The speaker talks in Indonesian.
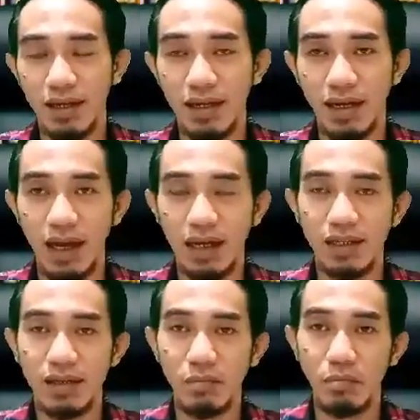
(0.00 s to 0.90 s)

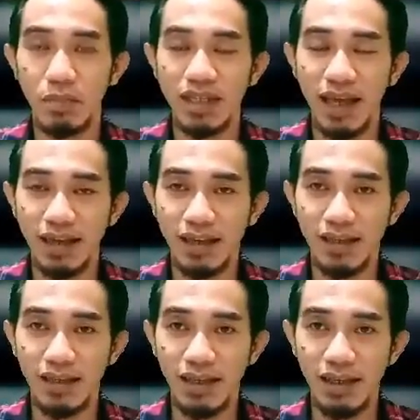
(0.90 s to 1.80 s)
dengan
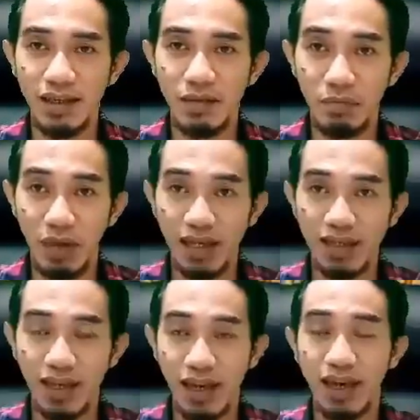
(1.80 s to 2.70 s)
menyakiti
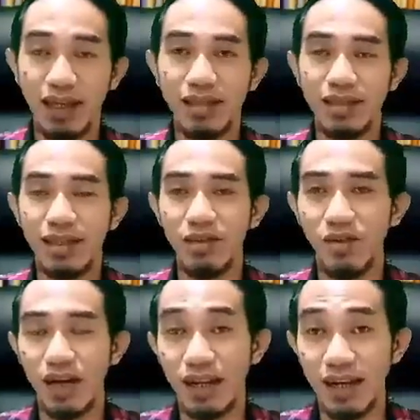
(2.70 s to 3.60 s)
banyak hati
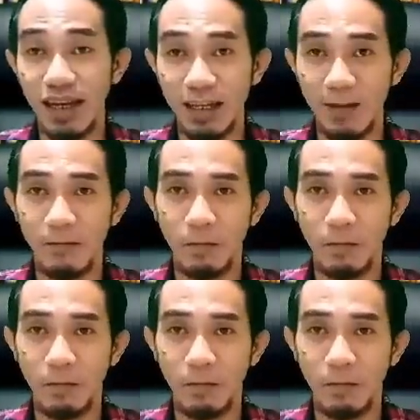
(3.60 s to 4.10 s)
orang lain.